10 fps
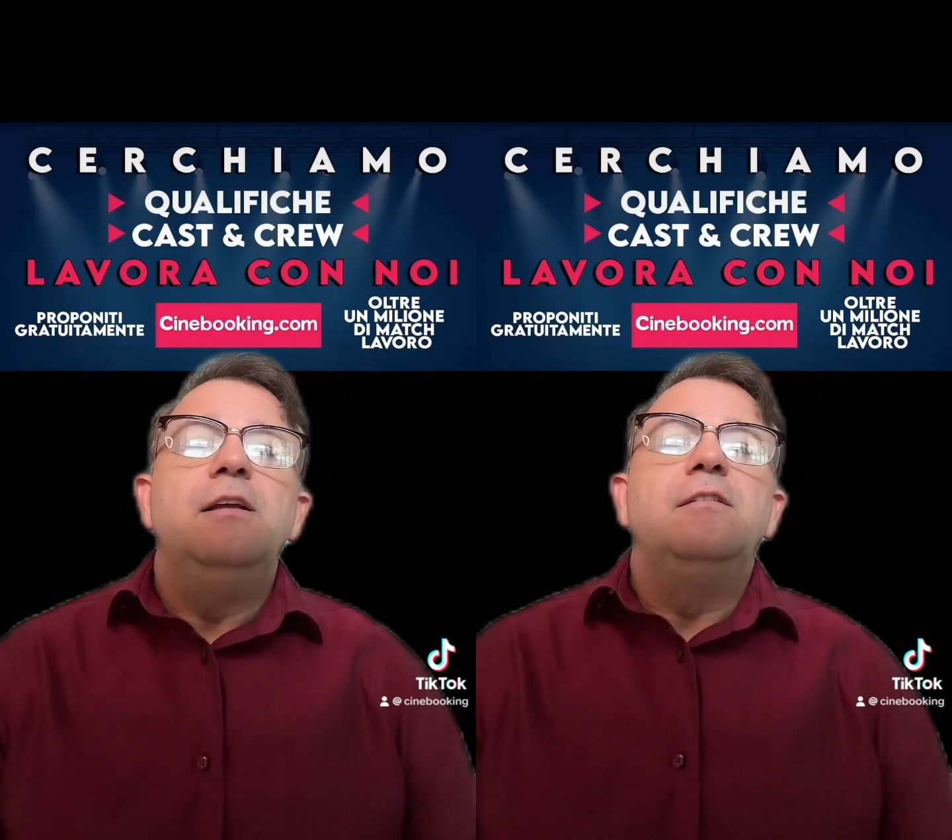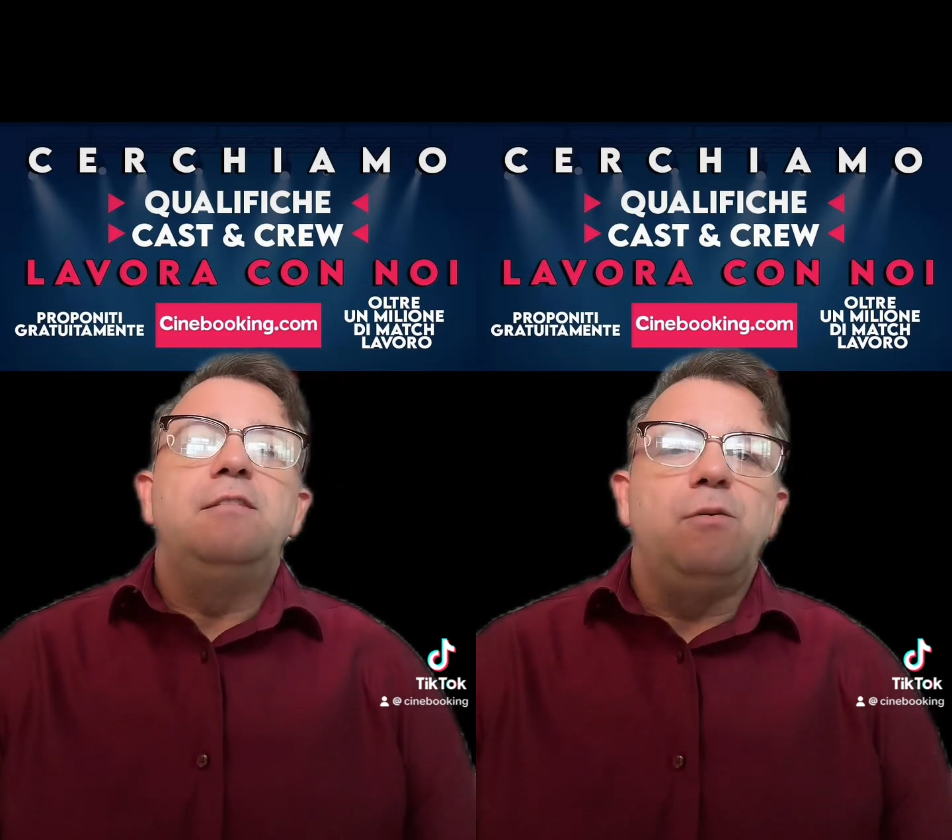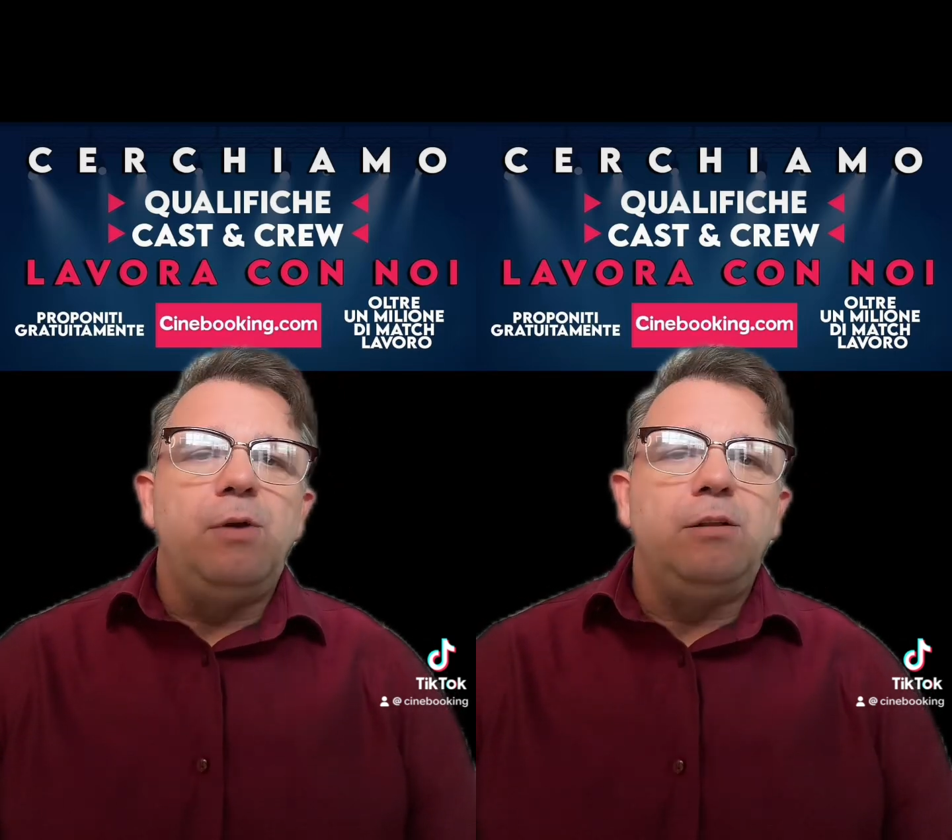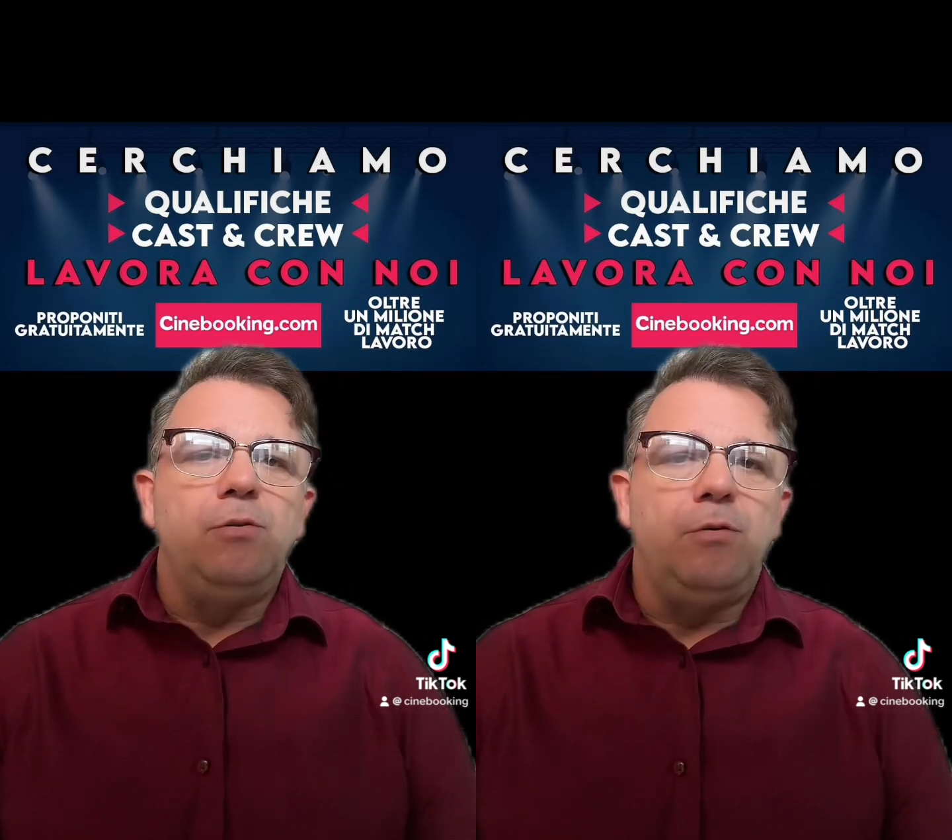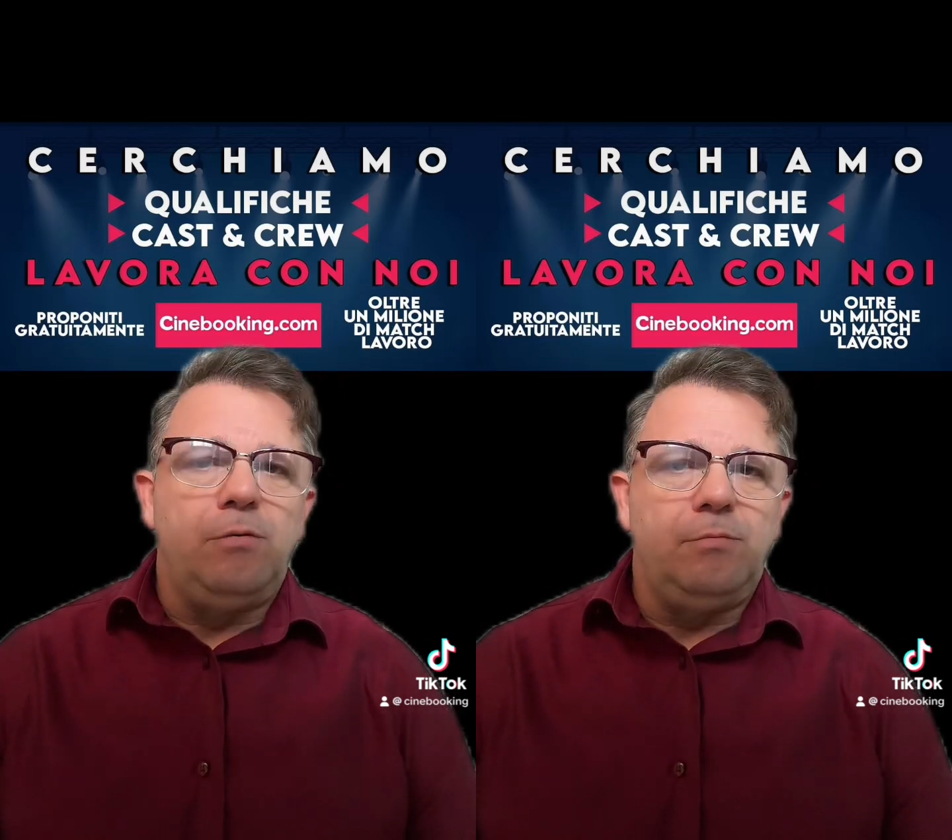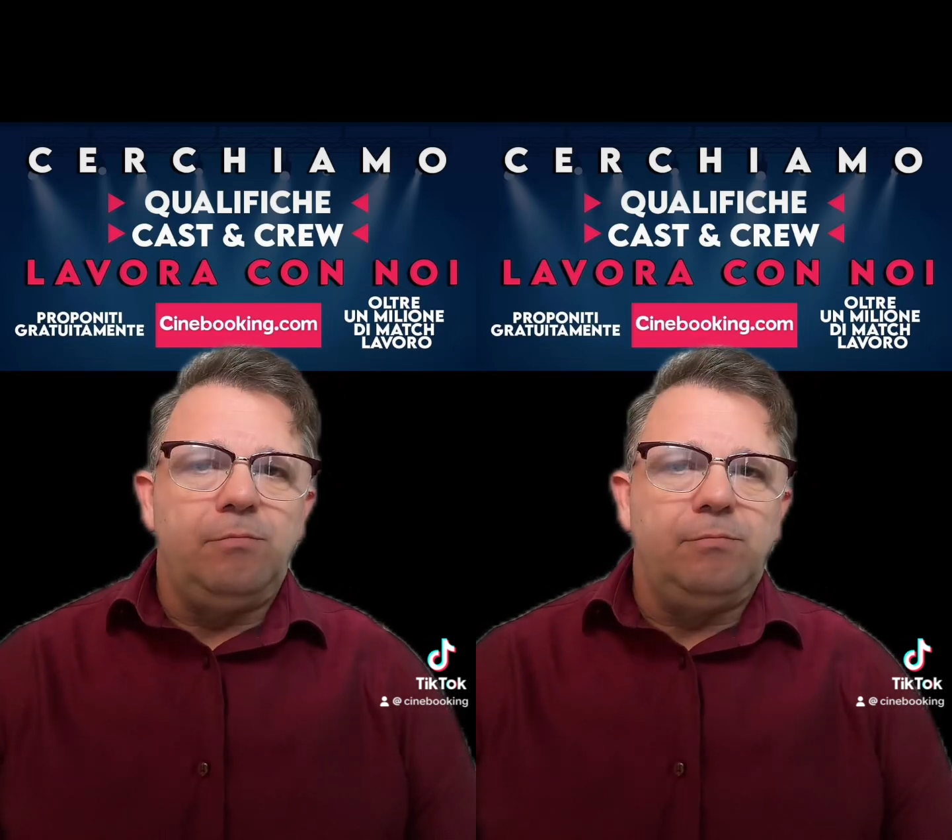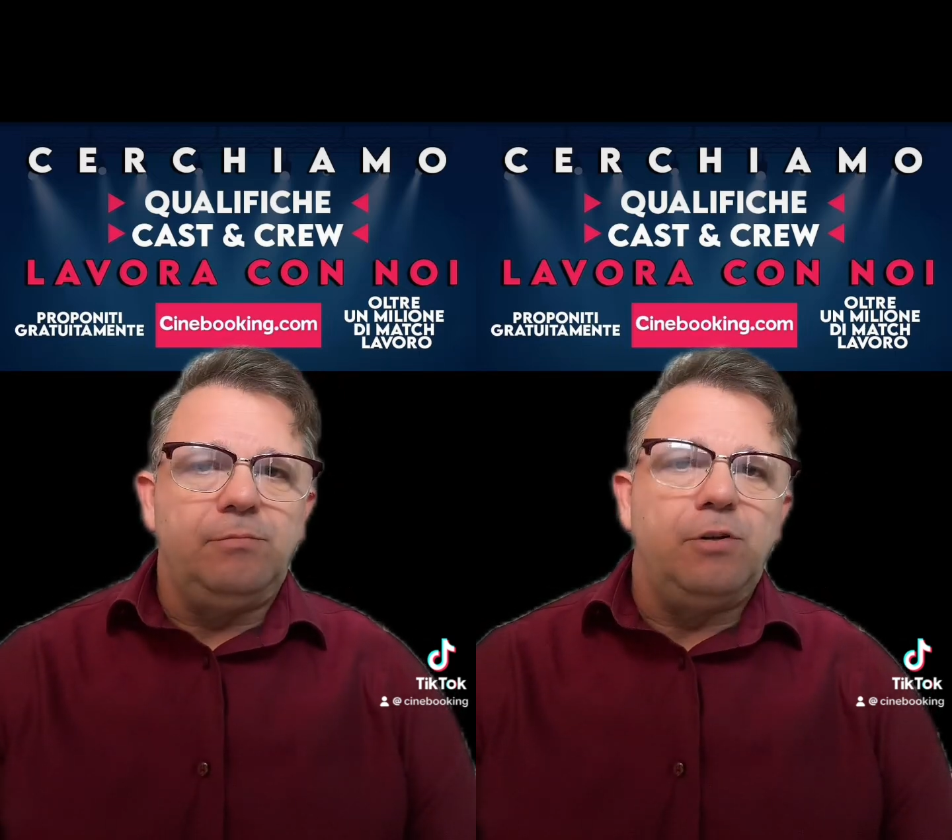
seguendo,